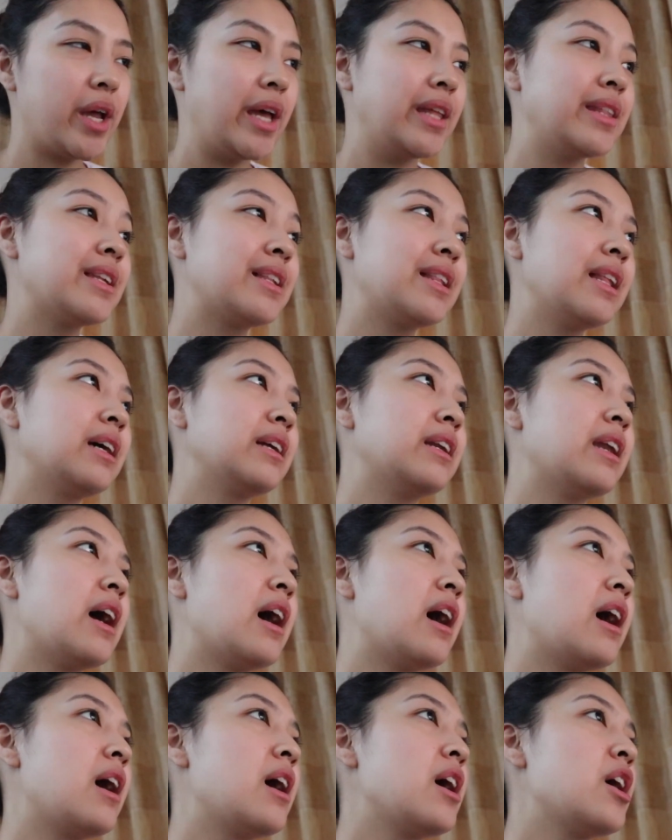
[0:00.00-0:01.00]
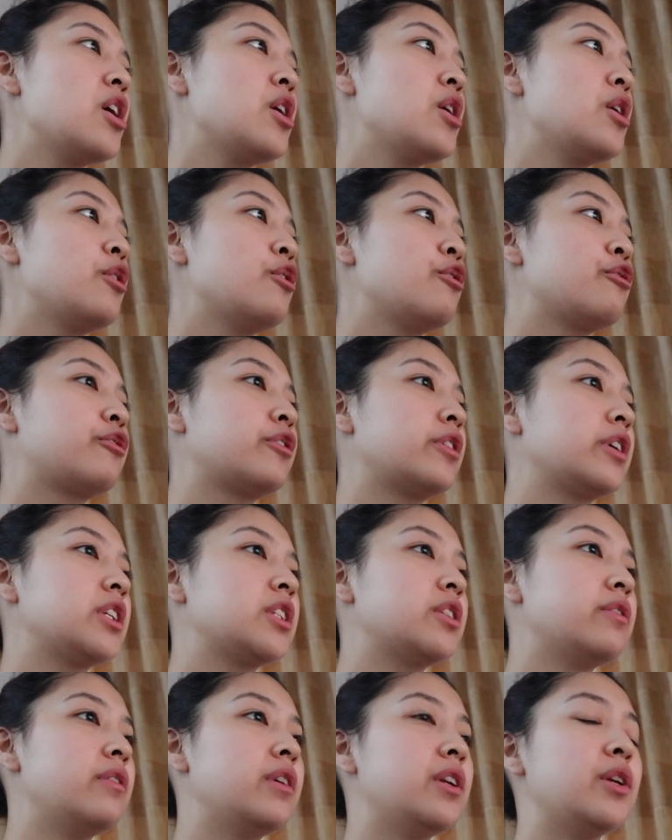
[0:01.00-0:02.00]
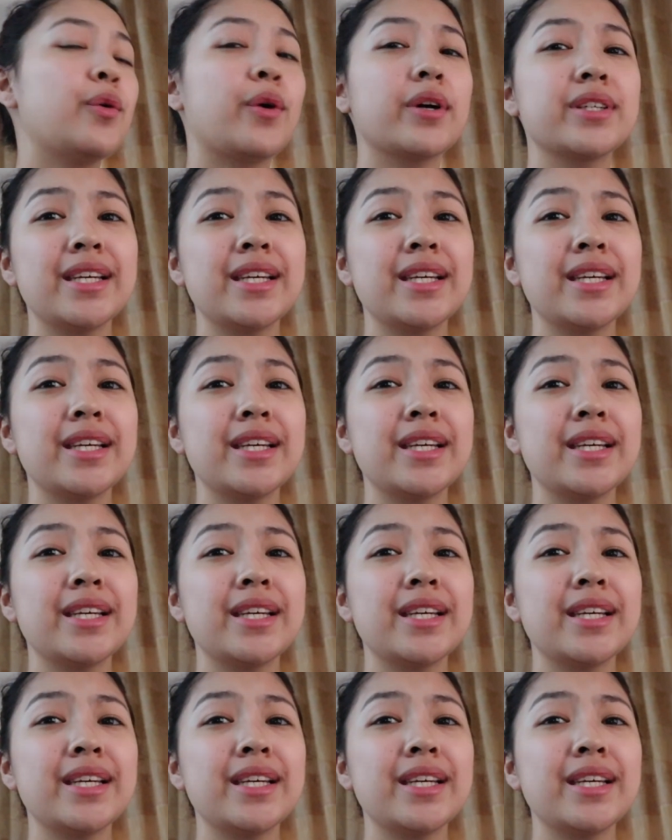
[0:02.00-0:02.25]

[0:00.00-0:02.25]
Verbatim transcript: Edit lang ng first video.